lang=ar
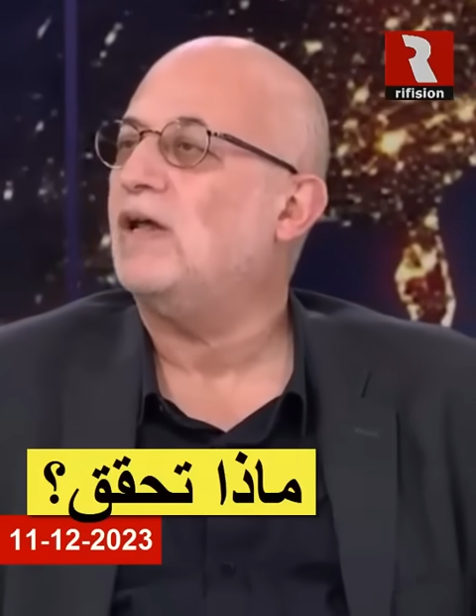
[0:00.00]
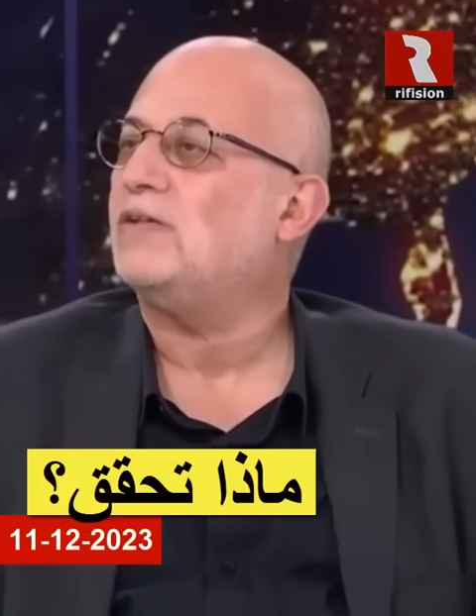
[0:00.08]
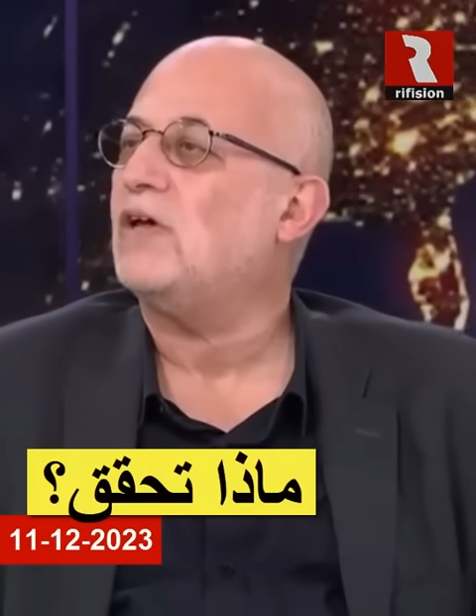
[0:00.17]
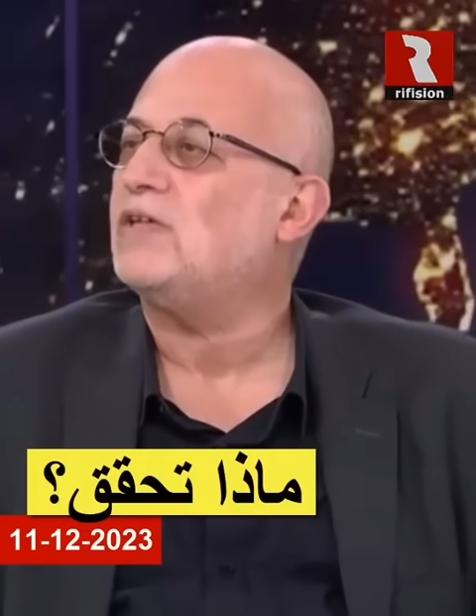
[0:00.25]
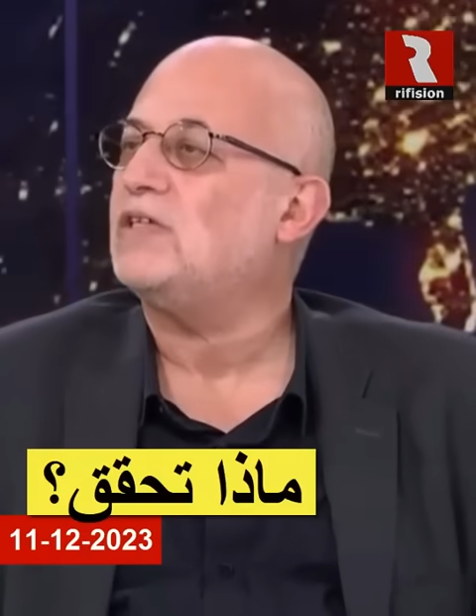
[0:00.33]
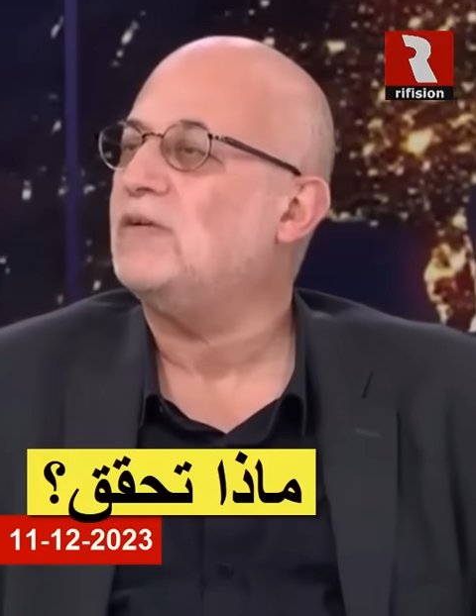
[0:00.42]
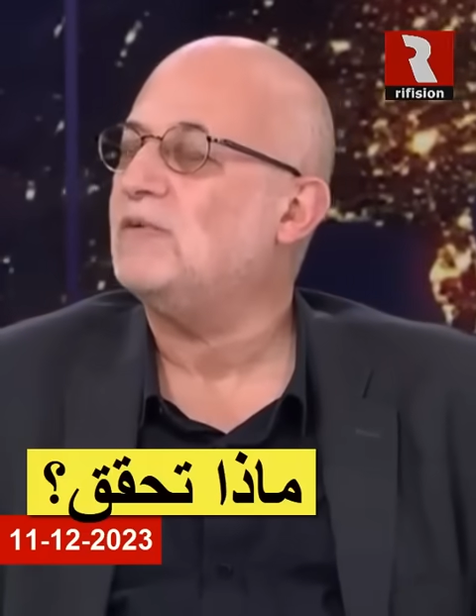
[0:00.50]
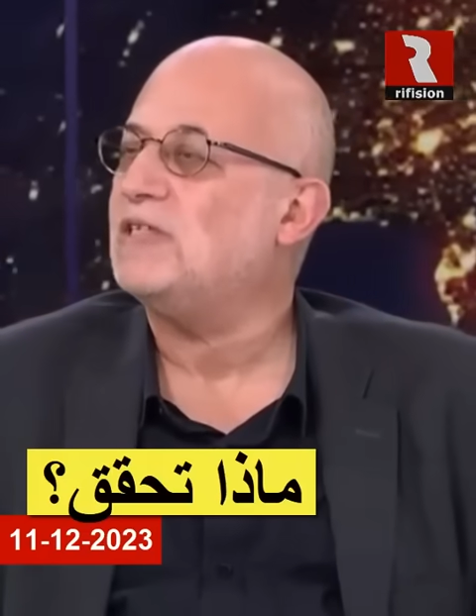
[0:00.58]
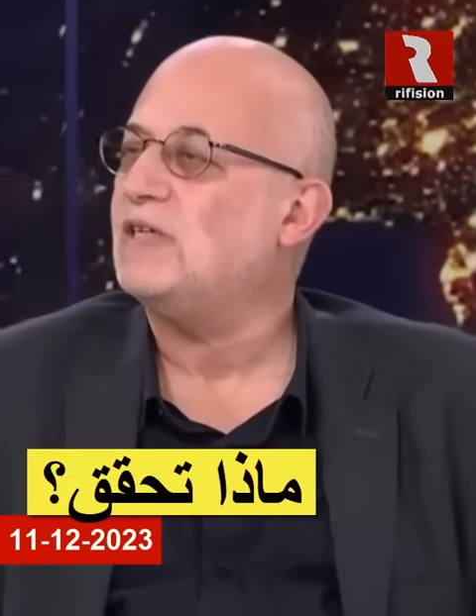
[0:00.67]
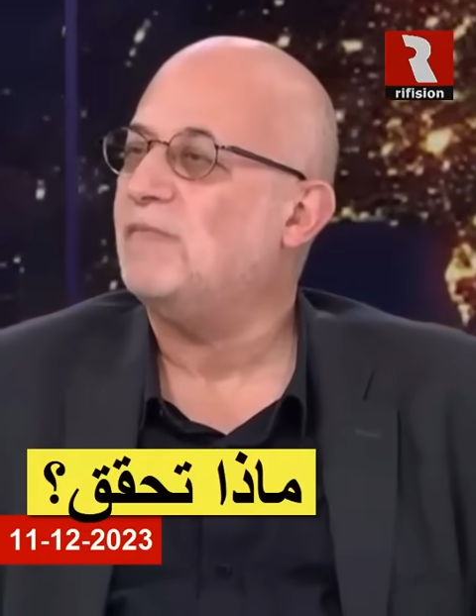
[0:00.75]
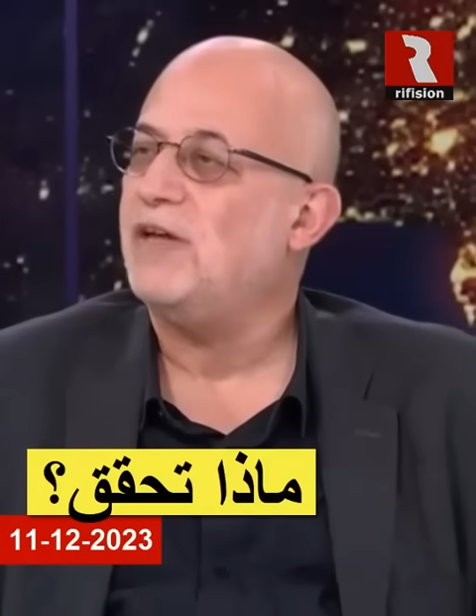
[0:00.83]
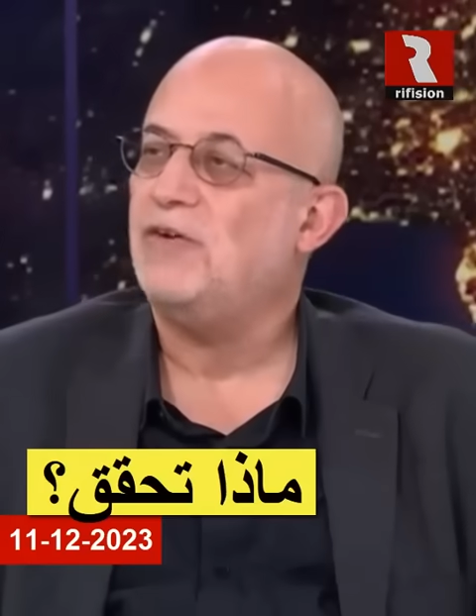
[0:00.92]
التقسيم
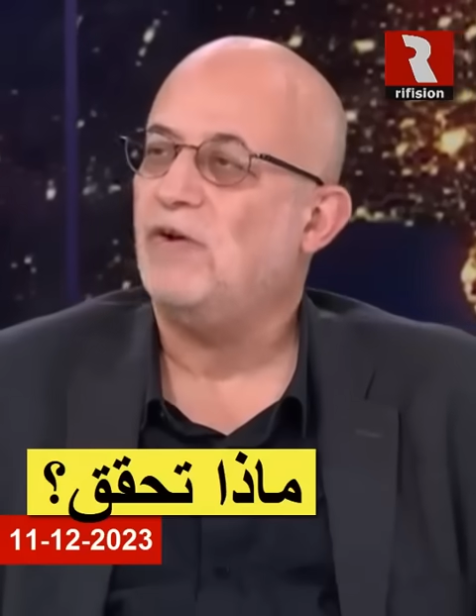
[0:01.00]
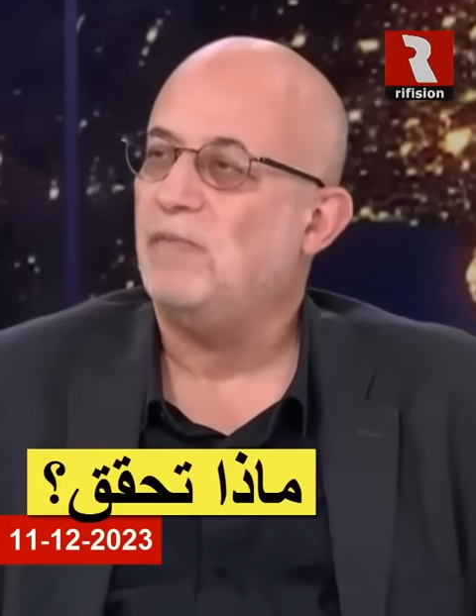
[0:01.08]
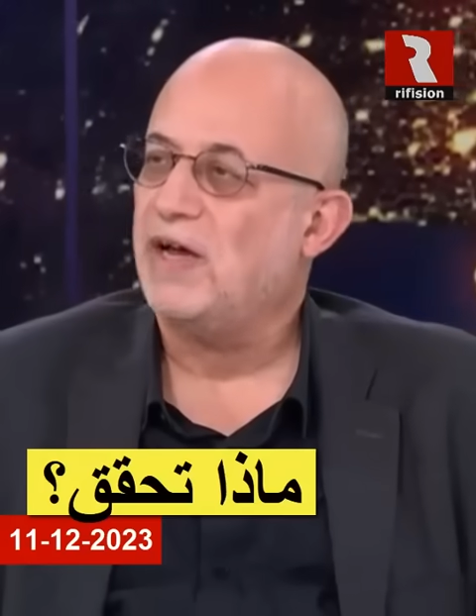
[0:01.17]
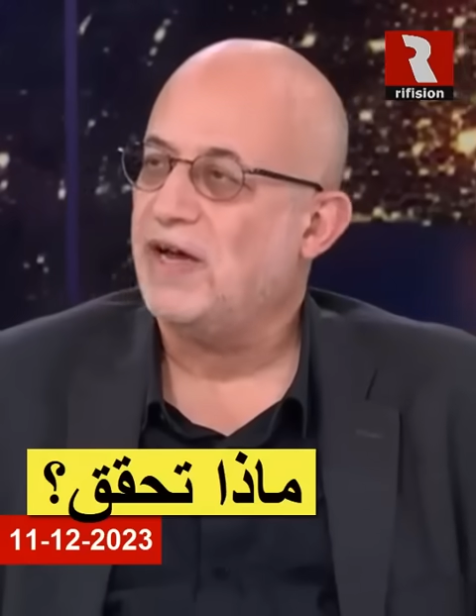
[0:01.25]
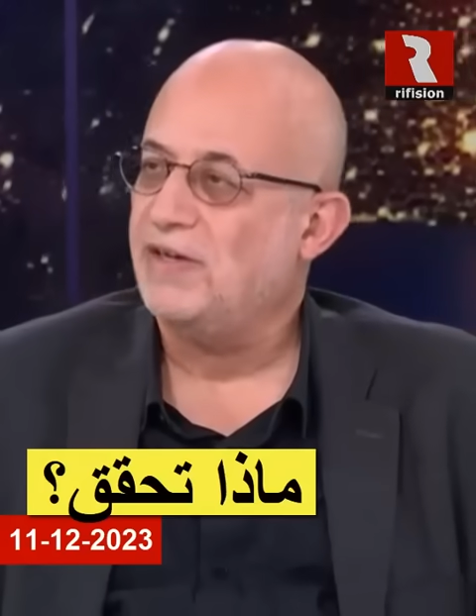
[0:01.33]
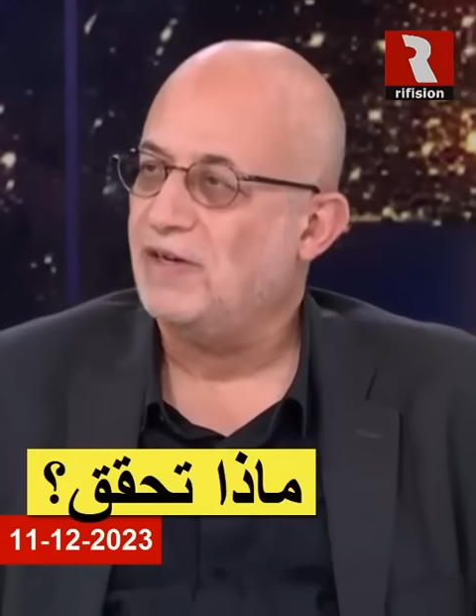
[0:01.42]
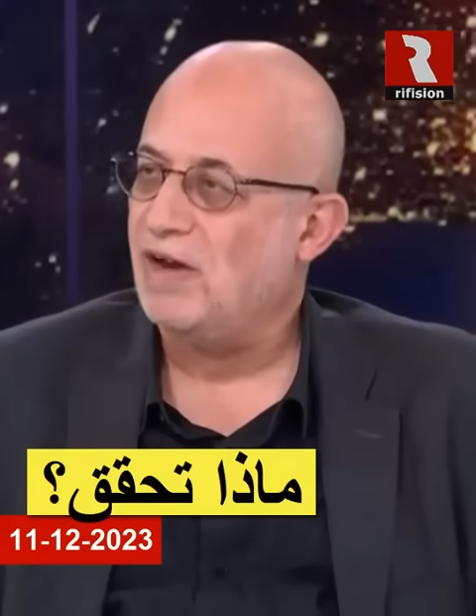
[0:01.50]
الزماني والمكاني